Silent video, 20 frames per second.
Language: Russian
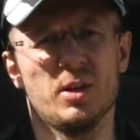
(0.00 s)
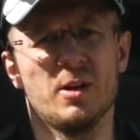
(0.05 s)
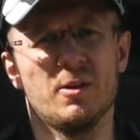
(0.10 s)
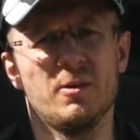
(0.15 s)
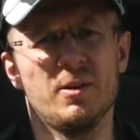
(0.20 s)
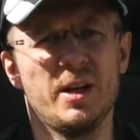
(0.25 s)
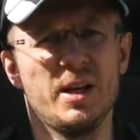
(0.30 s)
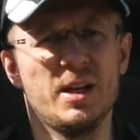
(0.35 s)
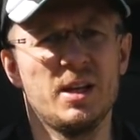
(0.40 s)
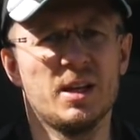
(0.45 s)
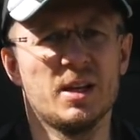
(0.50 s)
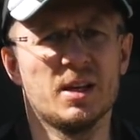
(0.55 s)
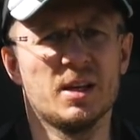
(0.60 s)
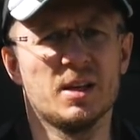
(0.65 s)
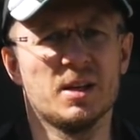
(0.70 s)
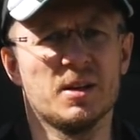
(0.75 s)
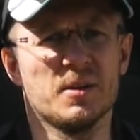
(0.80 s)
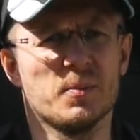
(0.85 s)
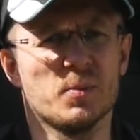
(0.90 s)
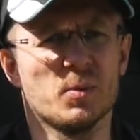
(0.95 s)

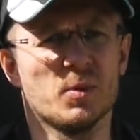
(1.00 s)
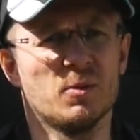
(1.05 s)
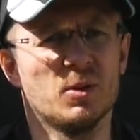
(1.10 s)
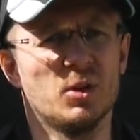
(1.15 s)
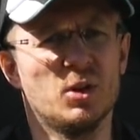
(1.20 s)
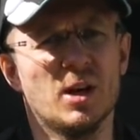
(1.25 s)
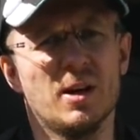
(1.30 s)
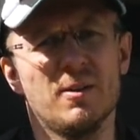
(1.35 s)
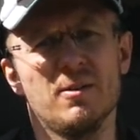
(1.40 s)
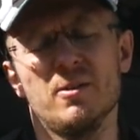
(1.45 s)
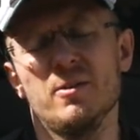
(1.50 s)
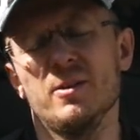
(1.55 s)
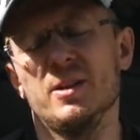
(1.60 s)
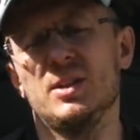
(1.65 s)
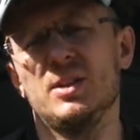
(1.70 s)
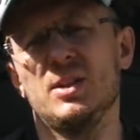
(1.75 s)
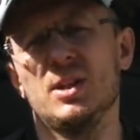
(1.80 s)
давления выдавливает